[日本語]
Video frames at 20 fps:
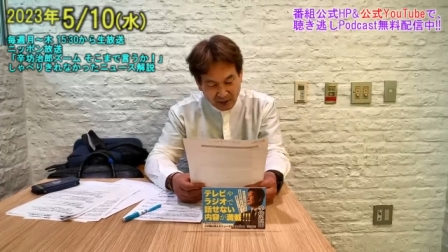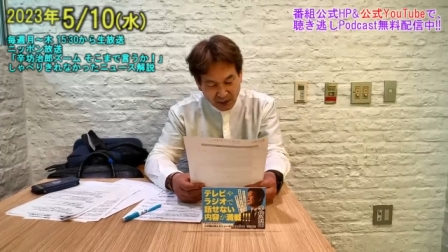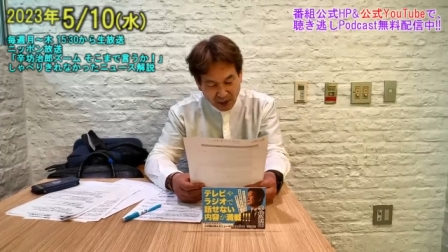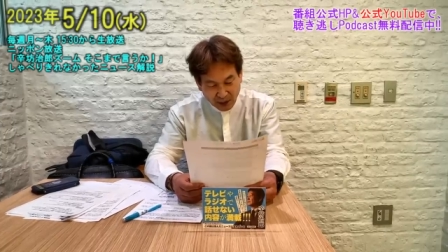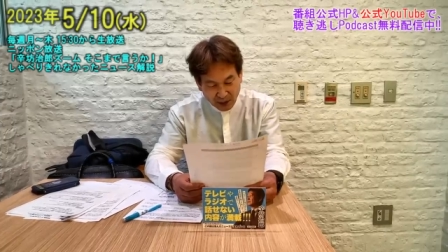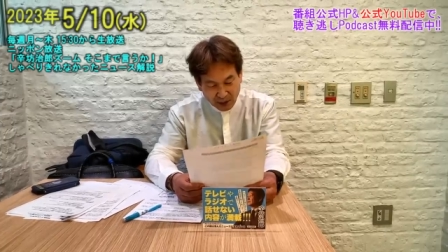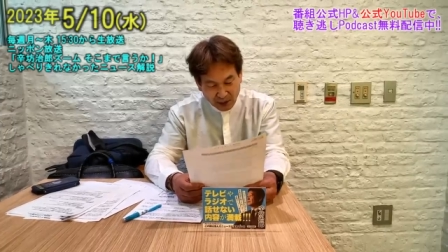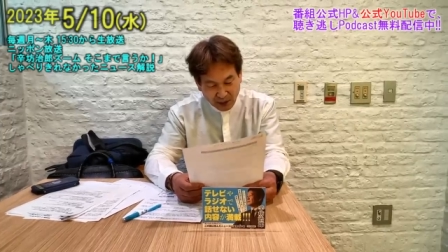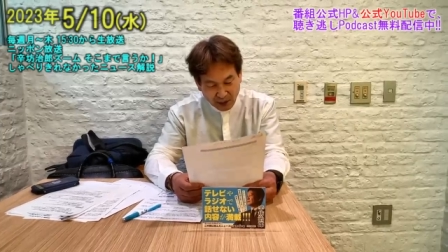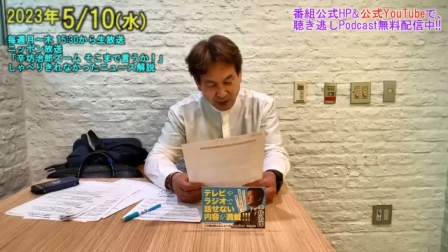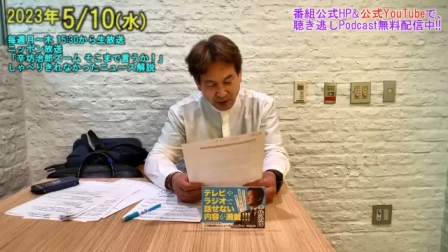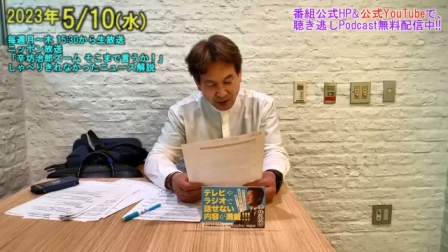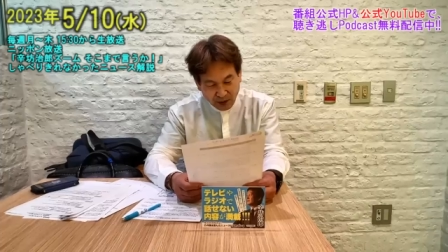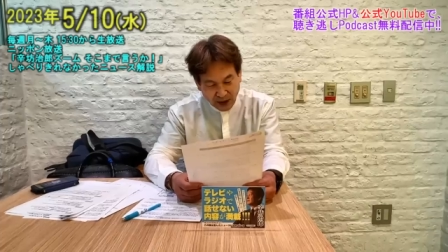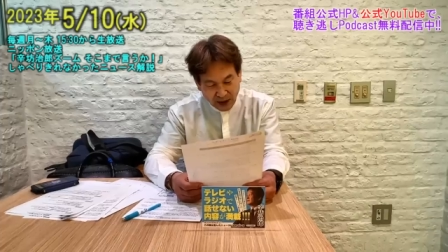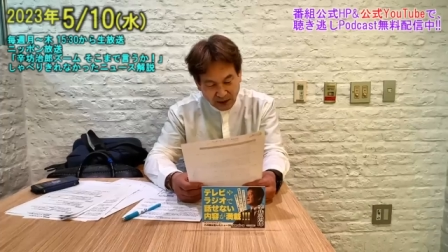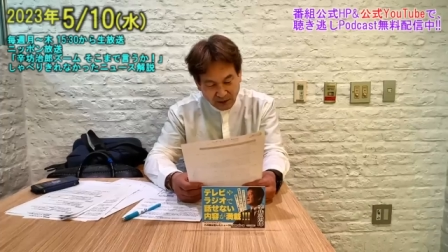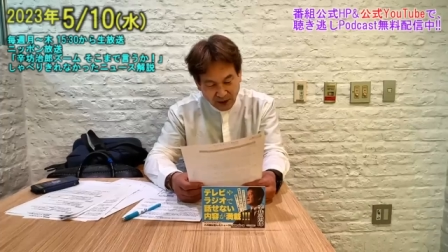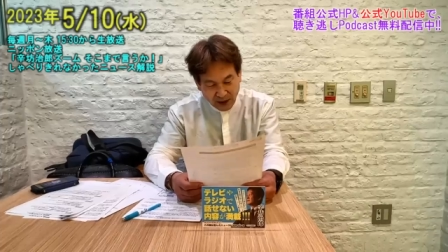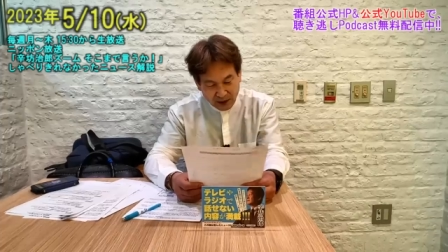冒頭、
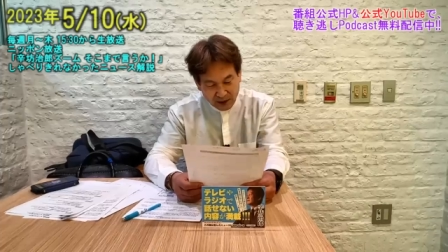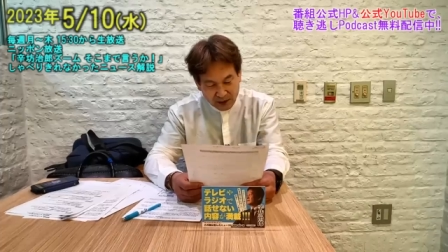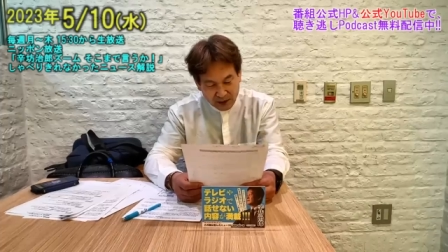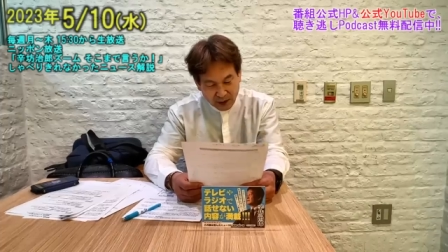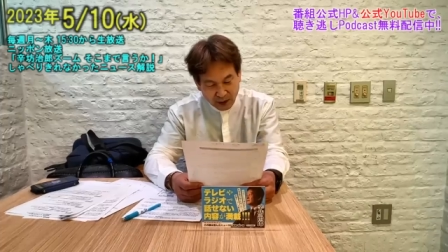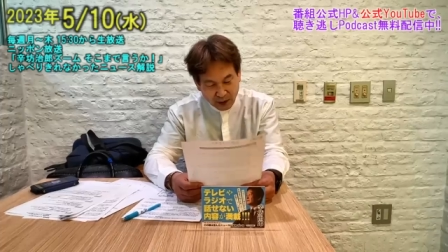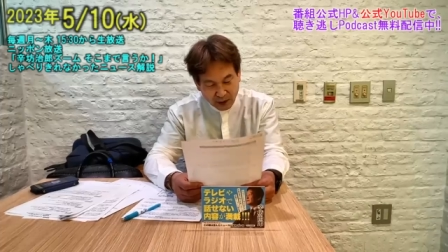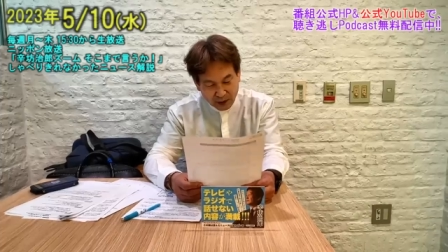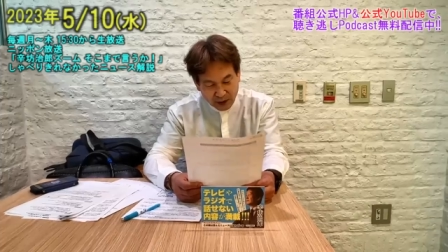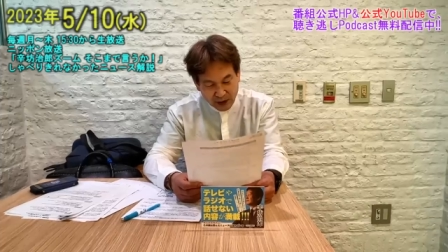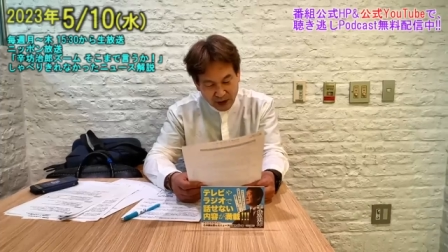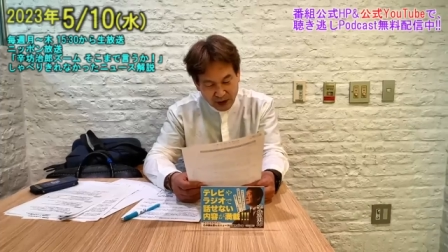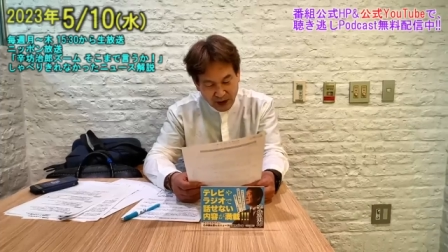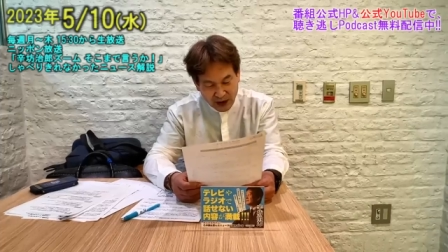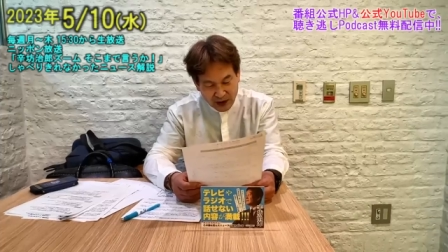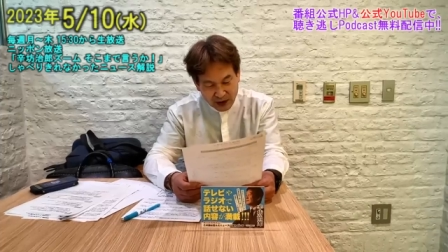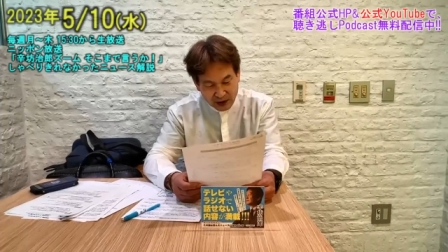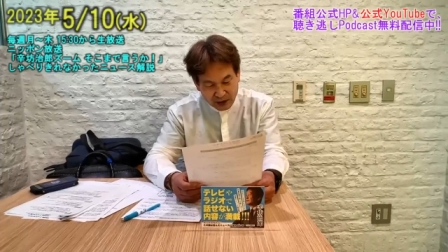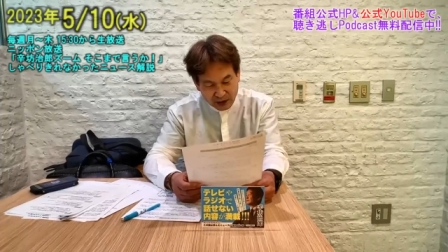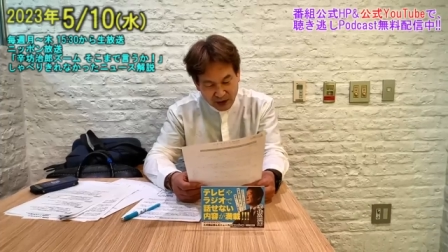我々の祖国に
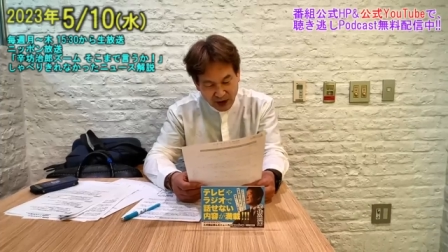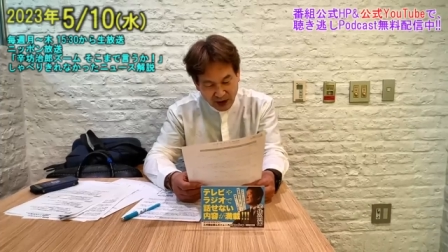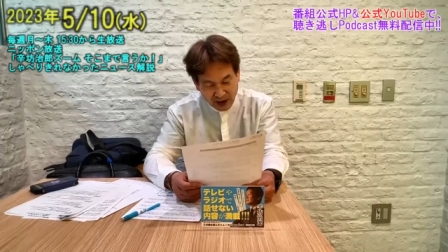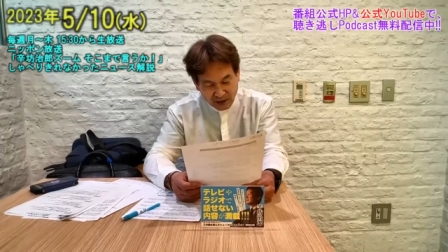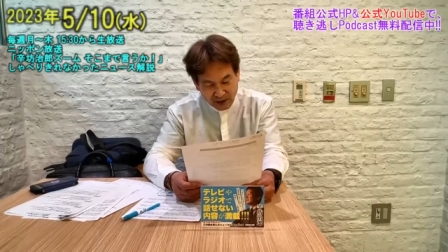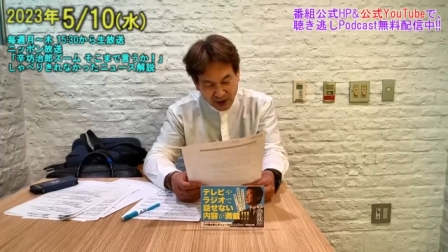対し再